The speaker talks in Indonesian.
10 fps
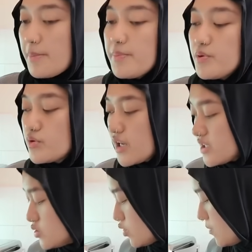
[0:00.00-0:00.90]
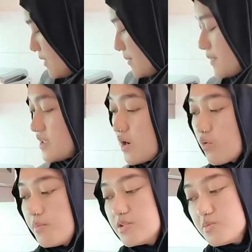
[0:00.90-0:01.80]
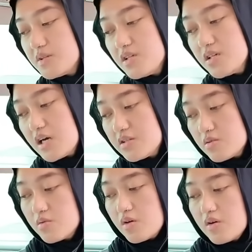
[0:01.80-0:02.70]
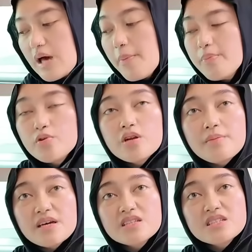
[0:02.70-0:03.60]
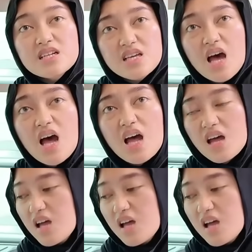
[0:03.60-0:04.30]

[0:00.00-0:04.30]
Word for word: tapi piurenya cukup nggak beli ya? Gue beli cuma tiga itu. Tapi piurnya makan kental tadi, ya? Tadi